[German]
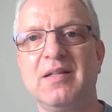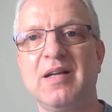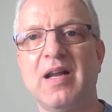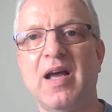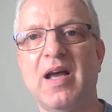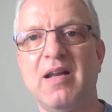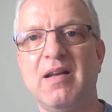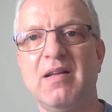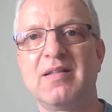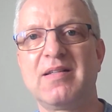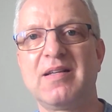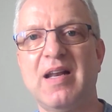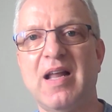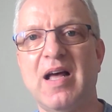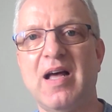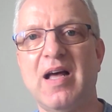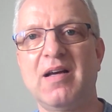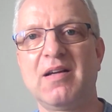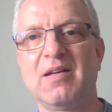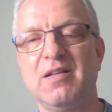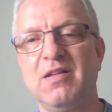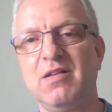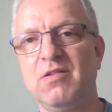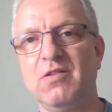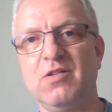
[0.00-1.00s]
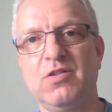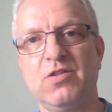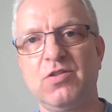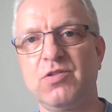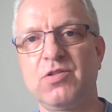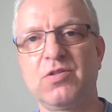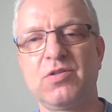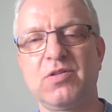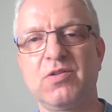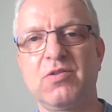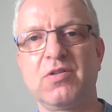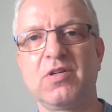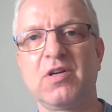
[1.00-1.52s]
kleines Lachen.
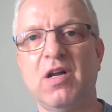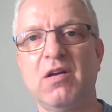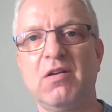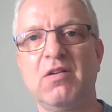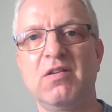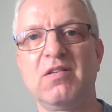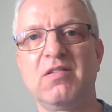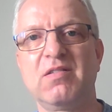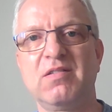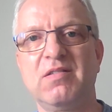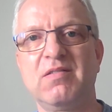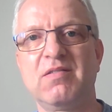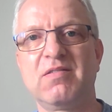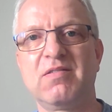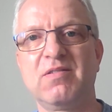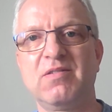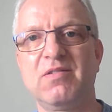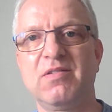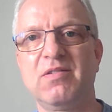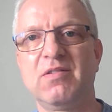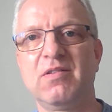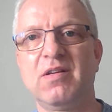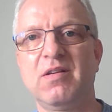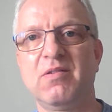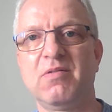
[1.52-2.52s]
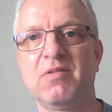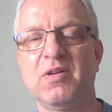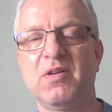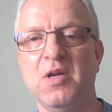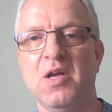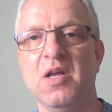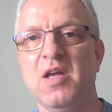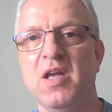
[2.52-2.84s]
Ich kann das. Äh,